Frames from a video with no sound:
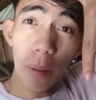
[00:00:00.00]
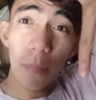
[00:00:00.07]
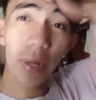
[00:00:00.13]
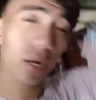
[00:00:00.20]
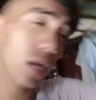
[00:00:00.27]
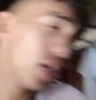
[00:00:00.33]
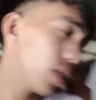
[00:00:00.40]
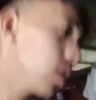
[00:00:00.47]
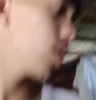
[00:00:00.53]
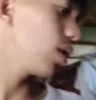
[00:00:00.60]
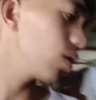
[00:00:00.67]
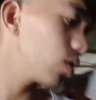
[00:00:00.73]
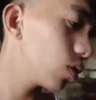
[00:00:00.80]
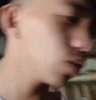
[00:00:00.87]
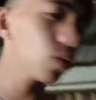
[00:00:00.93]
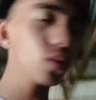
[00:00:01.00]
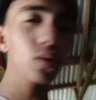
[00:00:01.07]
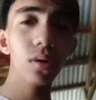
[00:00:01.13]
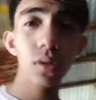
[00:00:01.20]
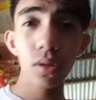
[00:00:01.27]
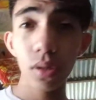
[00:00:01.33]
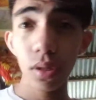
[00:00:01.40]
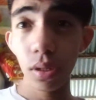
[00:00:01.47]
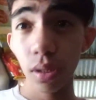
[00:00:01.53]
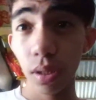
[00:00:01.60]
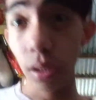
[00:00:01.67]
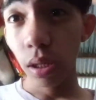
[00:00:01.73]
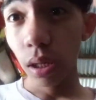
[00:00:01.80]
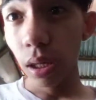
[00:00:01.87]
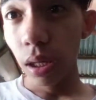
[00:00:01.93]
mga par natin dyan. So,
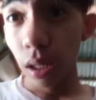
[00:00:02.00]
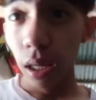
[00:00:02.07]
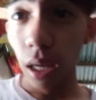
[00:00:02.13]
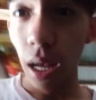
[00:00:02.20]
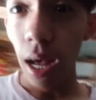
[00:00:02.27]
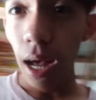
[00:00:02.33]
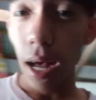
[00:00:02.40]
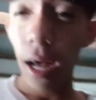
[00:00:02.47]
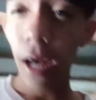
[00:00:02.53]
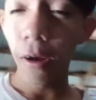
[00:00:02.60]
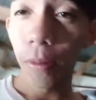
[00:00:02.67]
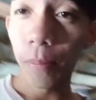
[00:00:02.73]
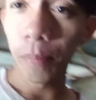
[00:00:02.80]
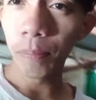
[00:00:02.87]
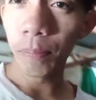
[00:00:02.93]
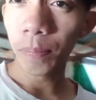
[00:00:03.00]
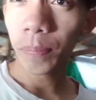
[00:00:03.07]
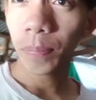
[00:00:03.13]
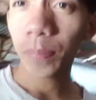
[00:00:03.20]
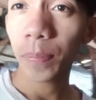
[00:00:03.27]
um,